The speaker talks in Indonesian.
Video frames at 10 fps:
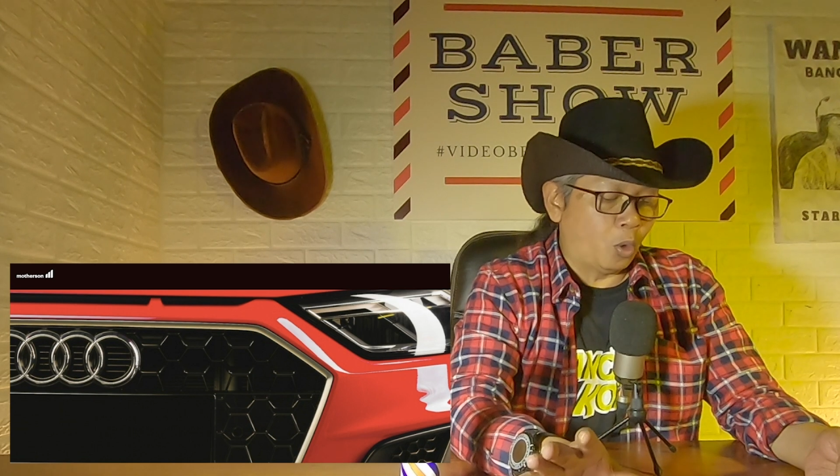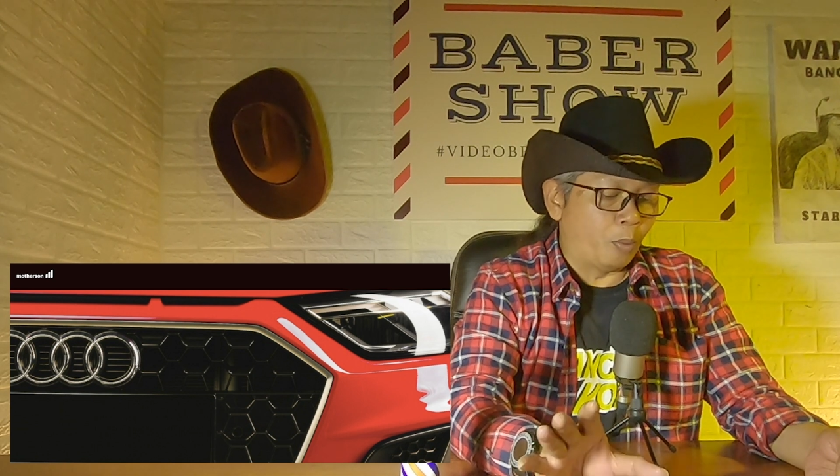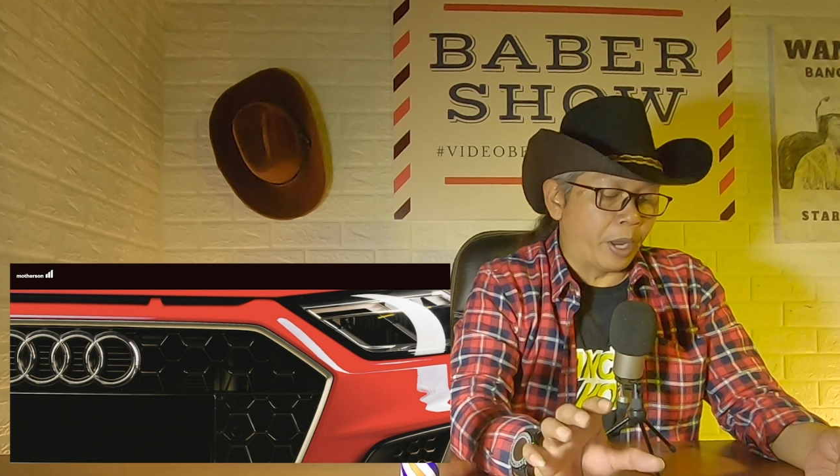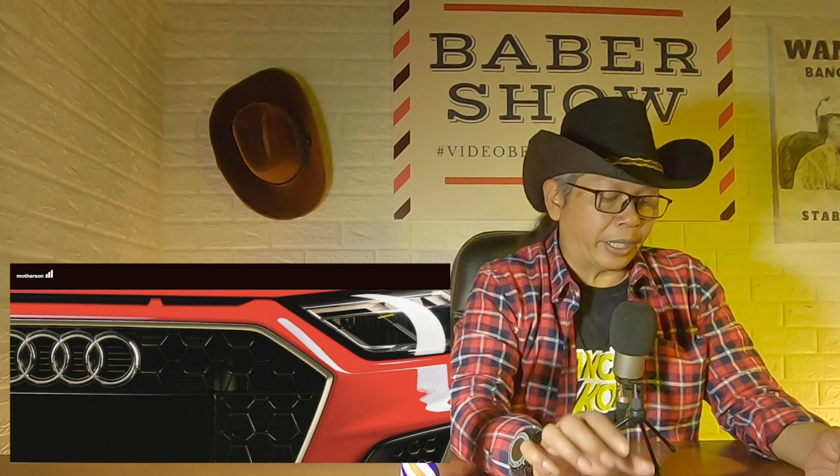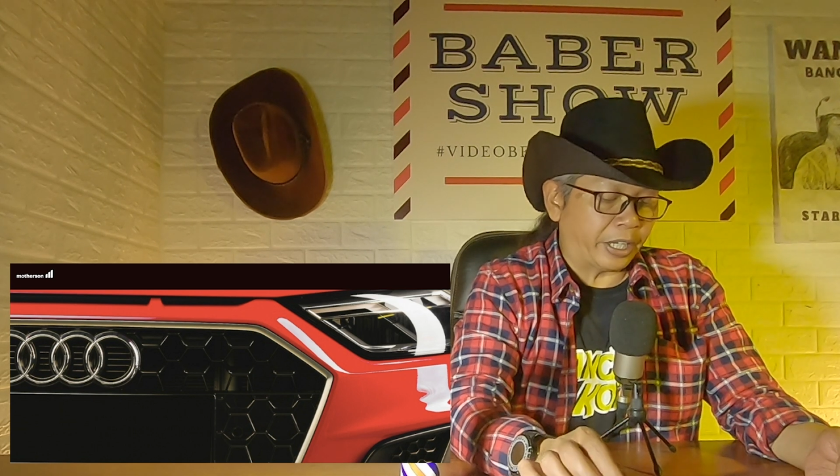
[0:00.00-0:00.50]

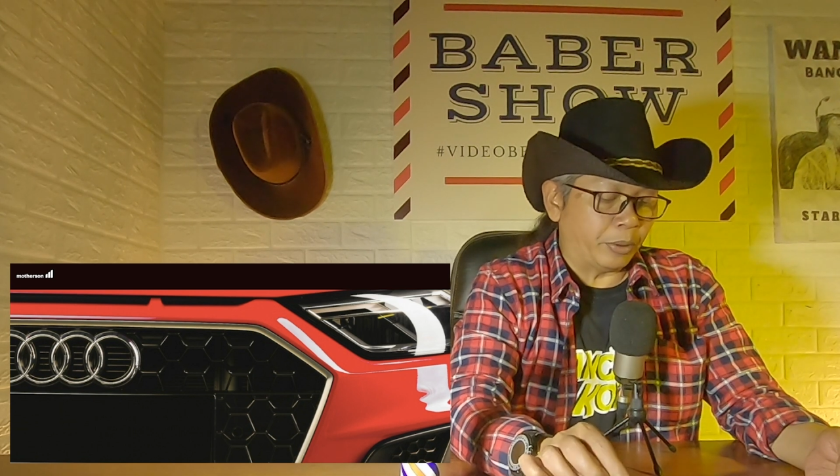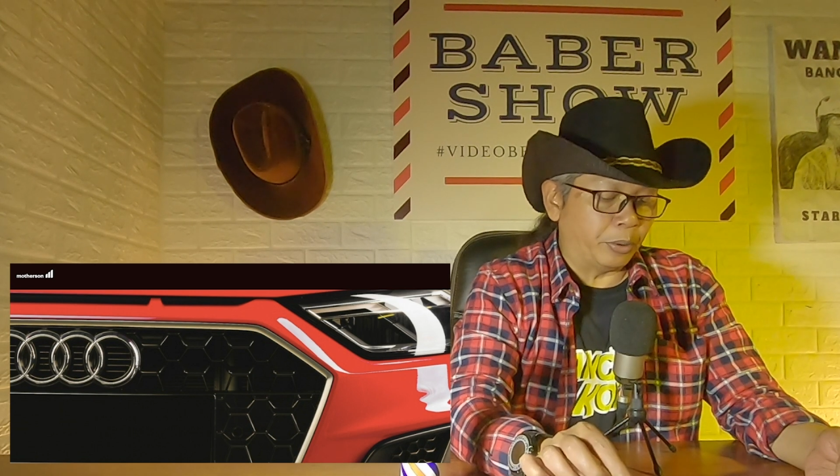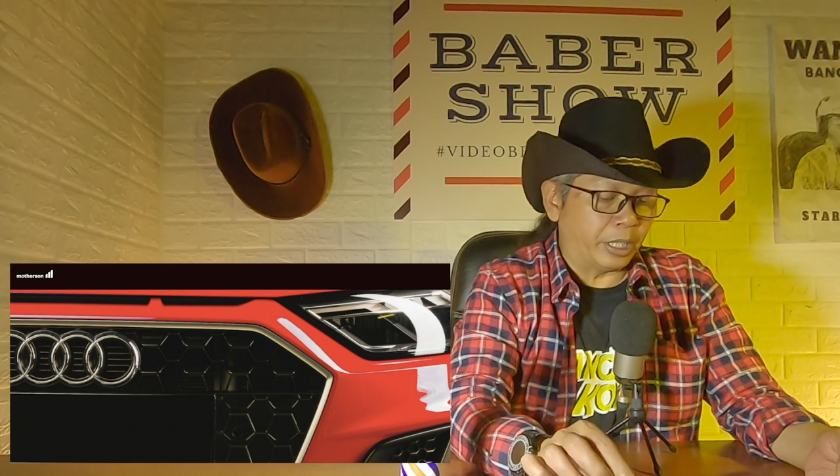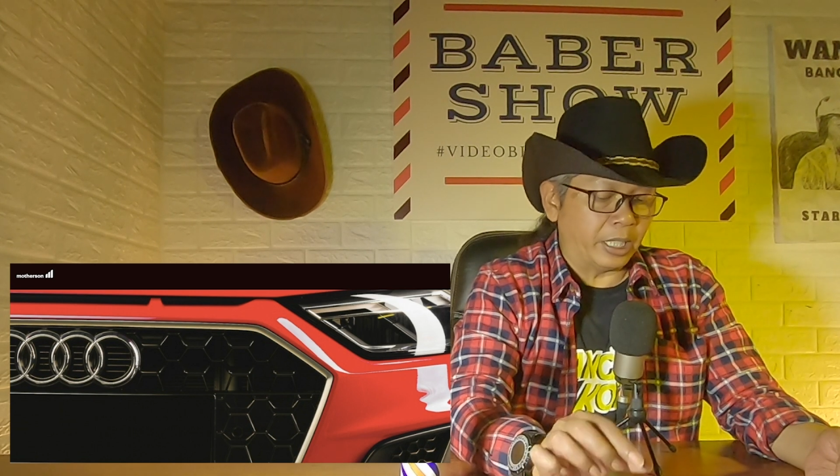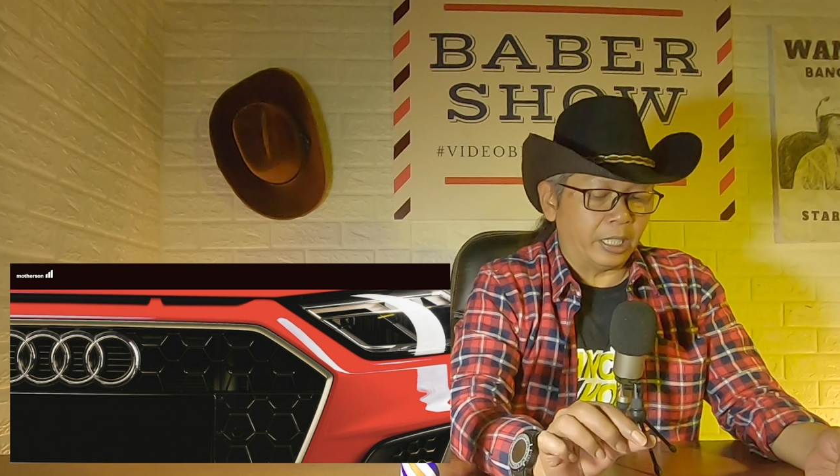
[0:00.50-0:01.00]

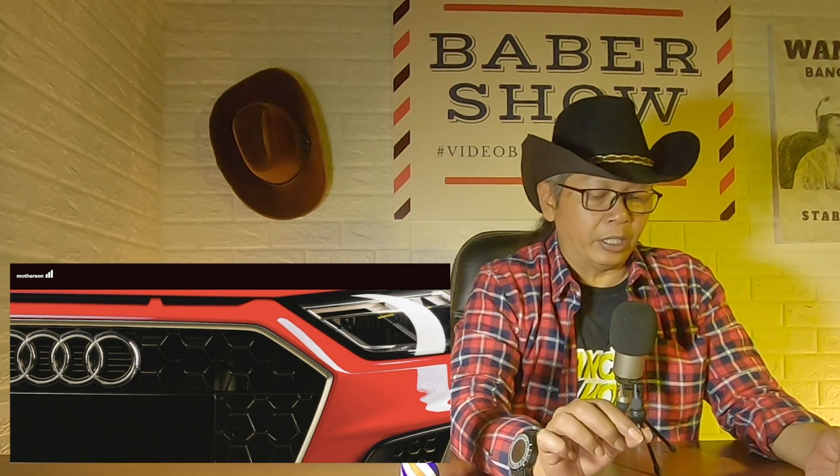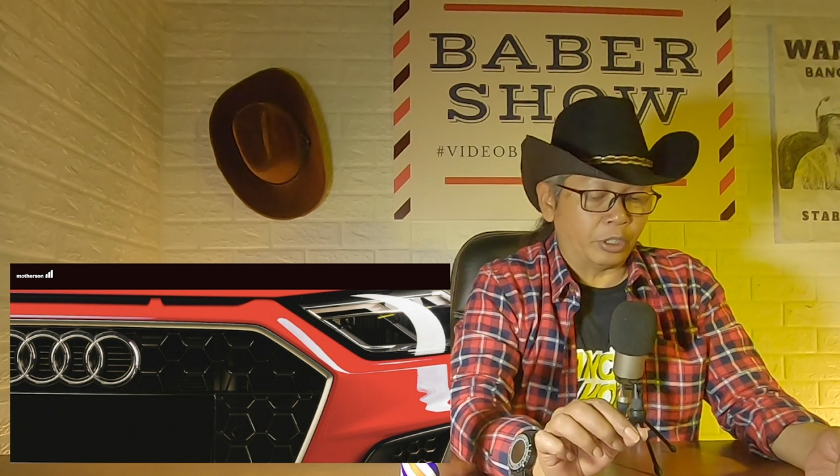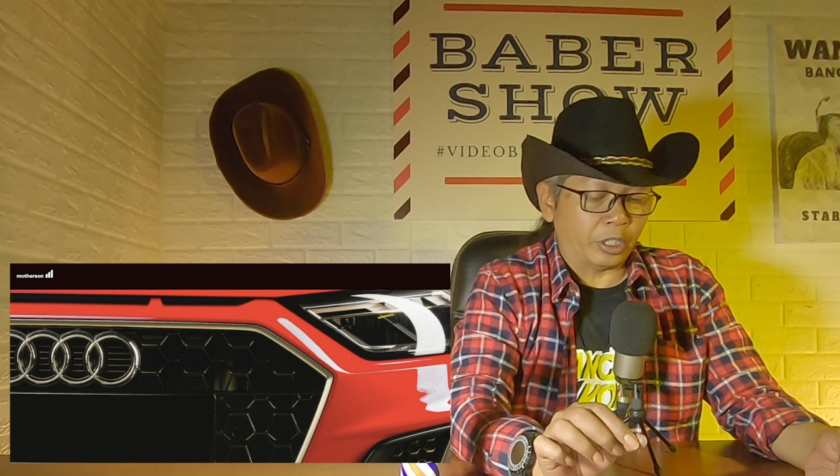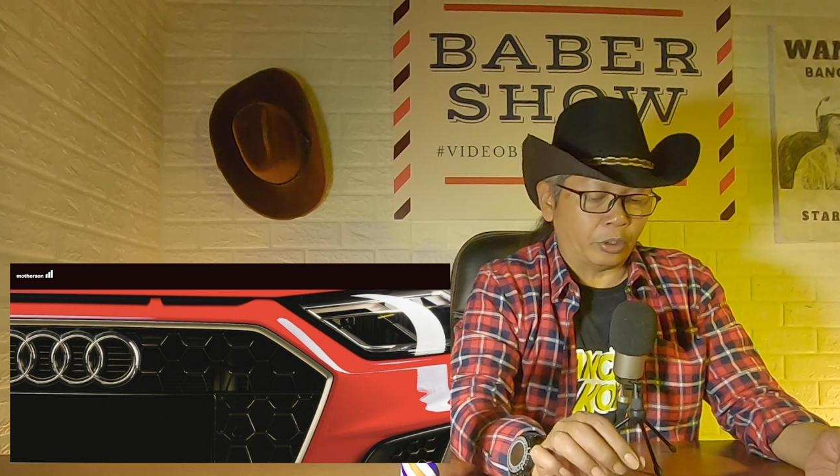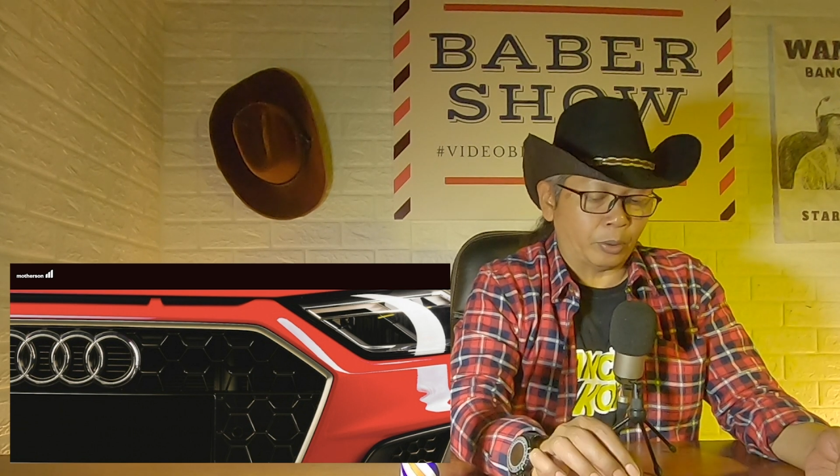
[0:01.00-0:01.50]
UBQ di
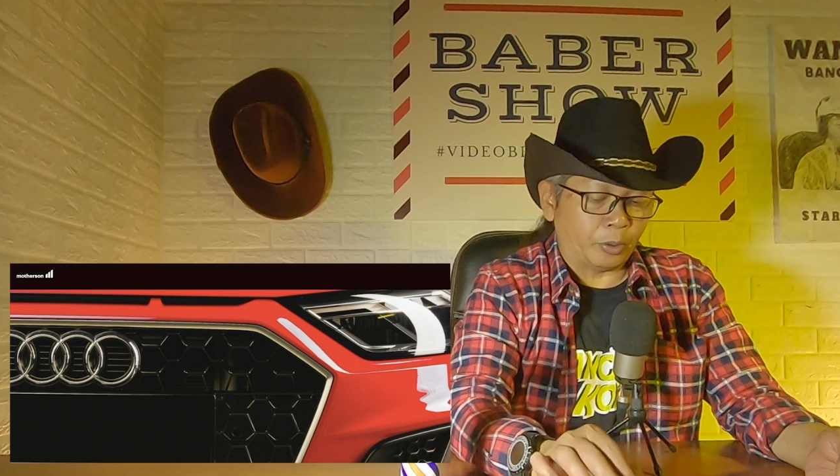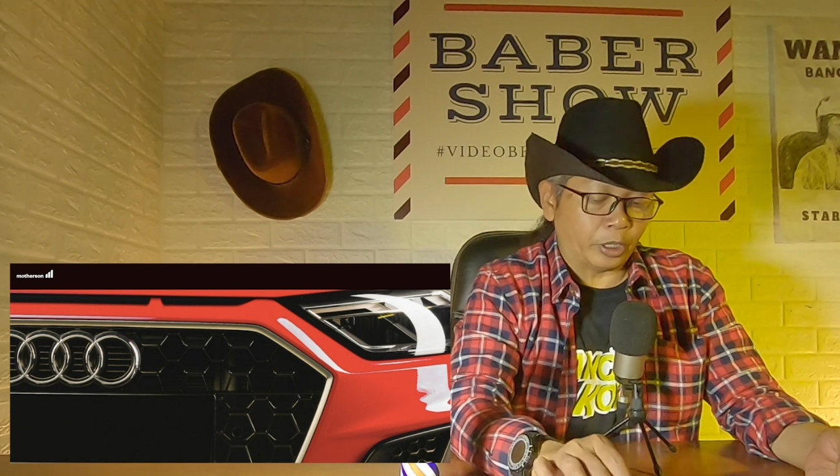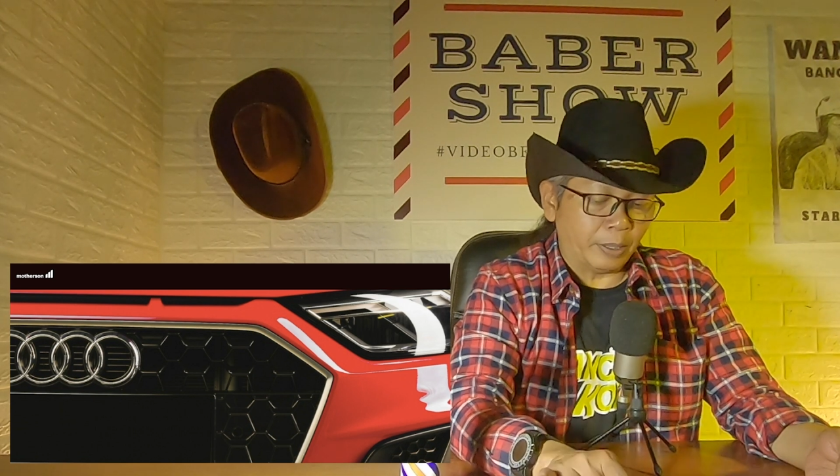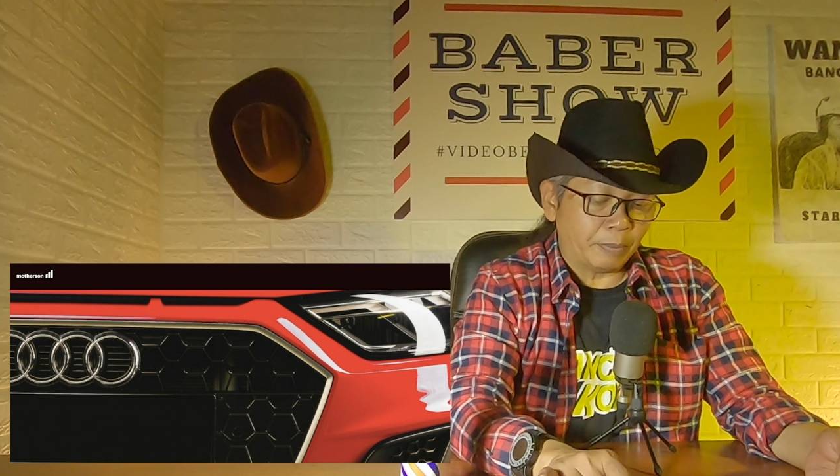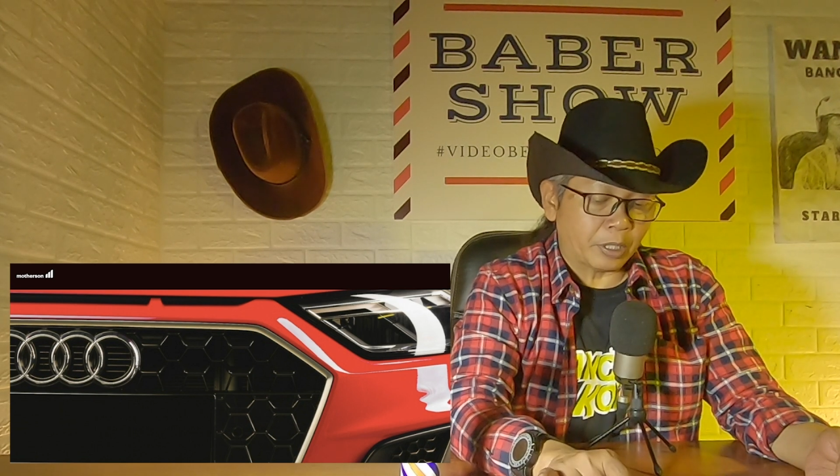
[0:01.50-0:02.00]
industri otomotif